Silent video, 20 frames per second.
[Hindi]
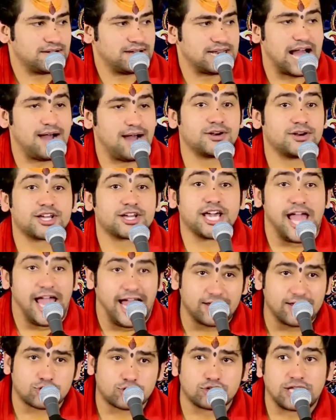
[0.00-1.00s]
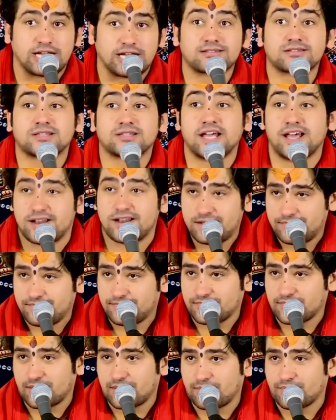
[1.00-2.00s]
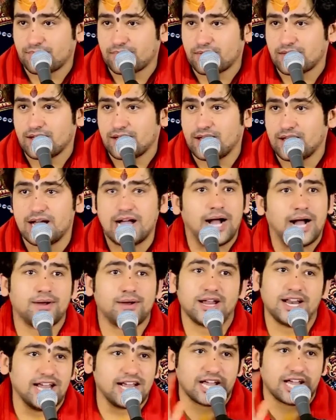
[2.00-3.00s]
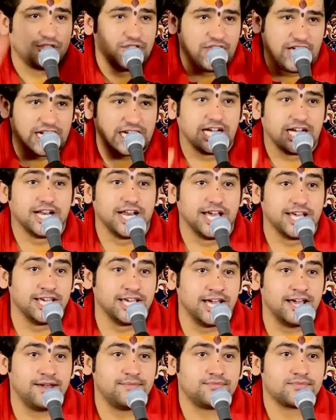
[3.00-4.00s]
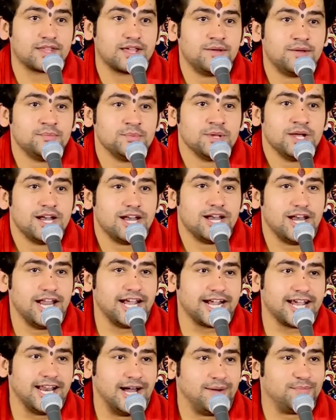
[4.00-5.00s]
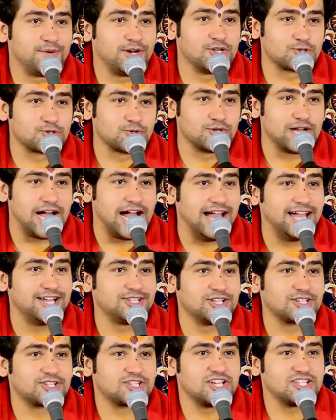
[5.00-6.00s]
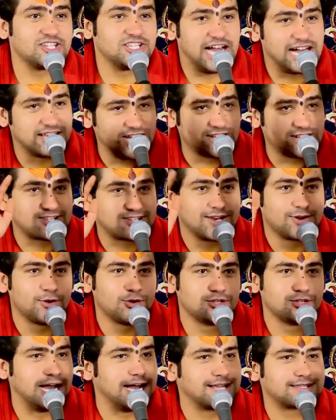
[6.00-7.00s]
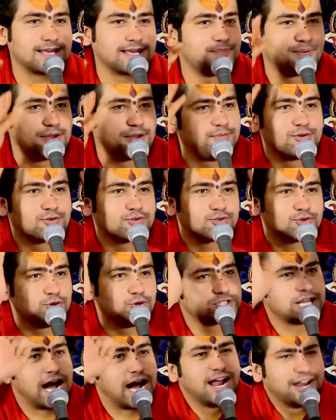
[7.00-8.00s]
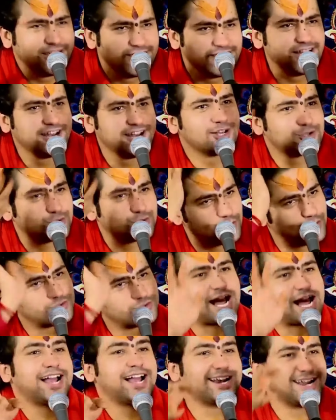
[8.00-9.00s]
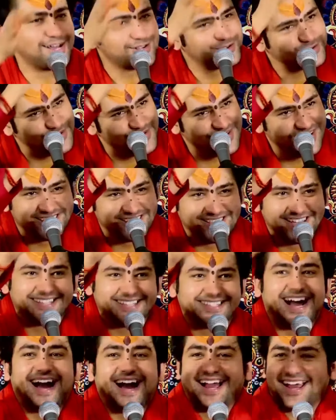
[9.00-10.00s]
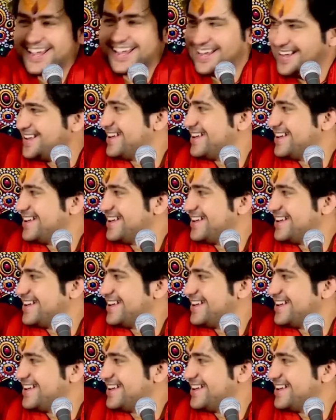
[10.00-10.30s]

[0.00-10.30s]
रावण के हैं तो दस सिर हमने लेकिन देखे नहीं है लेकिन हमने सुना है जिसके ज्यादा सिर हो जाते हैं फिर वो सोता नहीं है ना सोता है ना सोने देता है